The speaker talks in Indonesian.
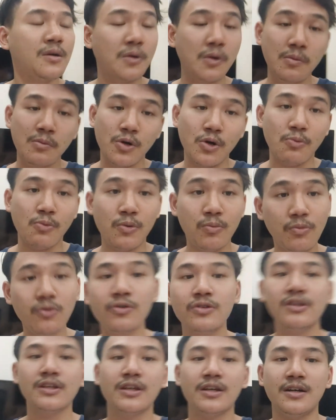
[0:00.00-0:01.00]
gue mau
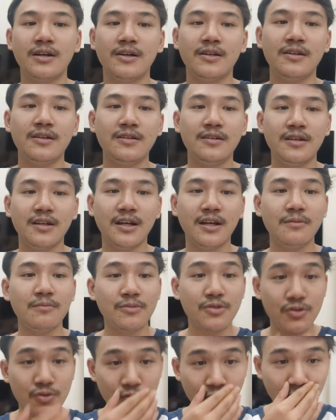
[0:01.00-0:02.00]
membuktikan dengan
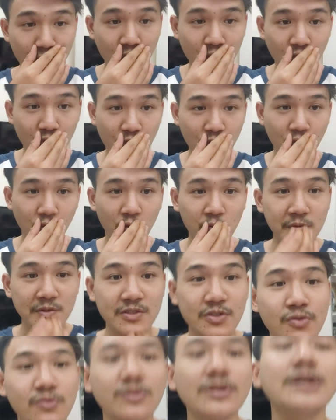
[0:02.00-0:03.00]
mencukur
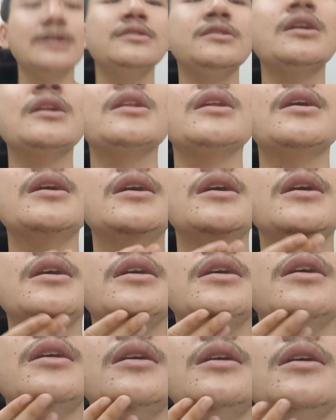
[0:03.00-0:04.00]
kumis gue serta
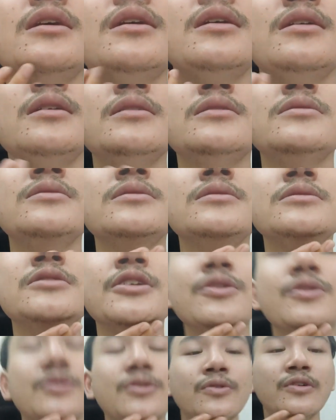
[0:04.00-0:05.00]
ya
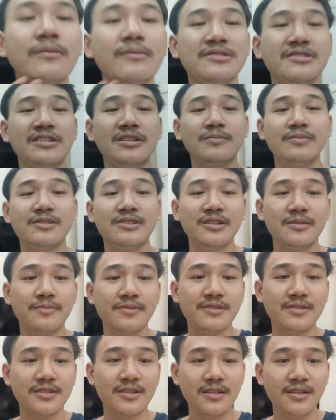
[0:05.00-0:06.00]
jenggot gue masih
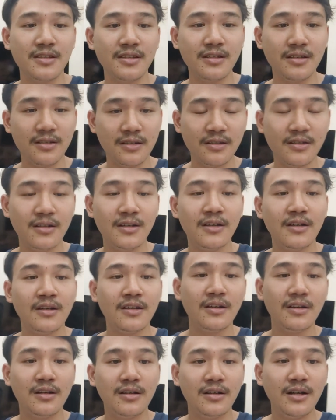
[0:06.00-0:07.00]
tipis-tipis gini ya.
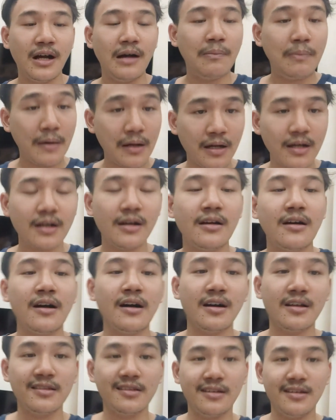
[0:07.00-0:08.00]
Apakah
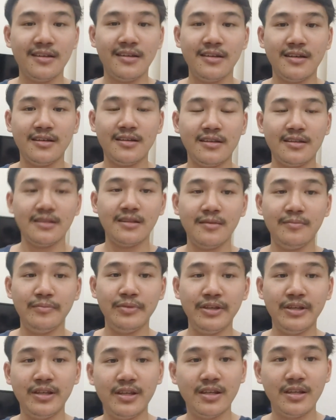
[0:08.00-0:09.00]
akan terlihat
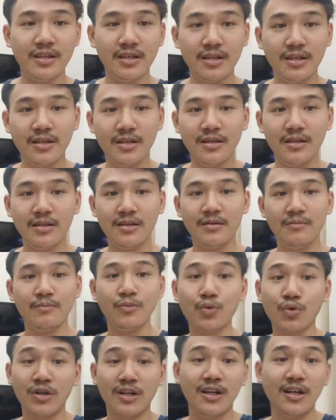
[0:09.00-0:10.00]
lebih
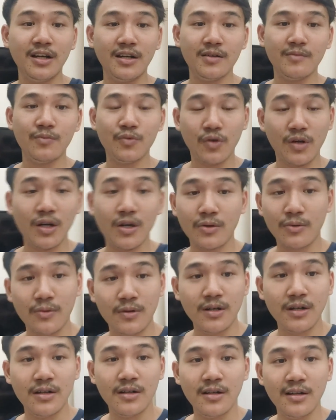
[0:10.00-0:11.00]
muda muka
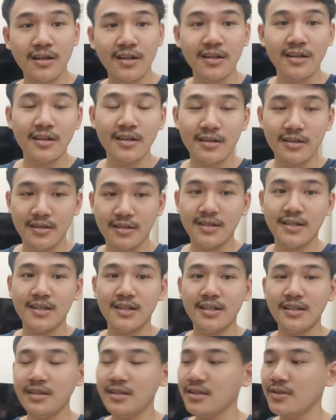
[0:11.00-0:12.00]
gue?
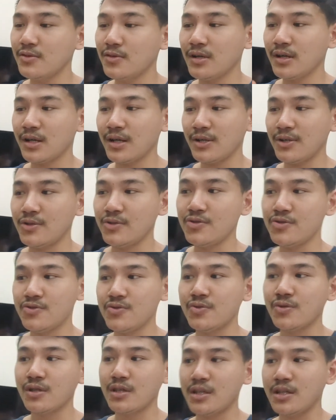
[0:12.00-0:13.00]
Ya, nanti gue akan
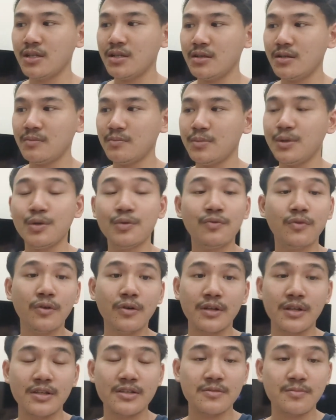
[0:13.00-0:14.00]
nunjukin
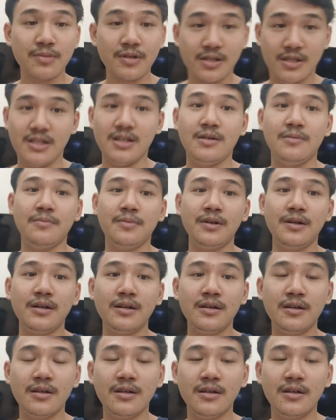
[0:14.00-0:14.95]
before-nya seperti apa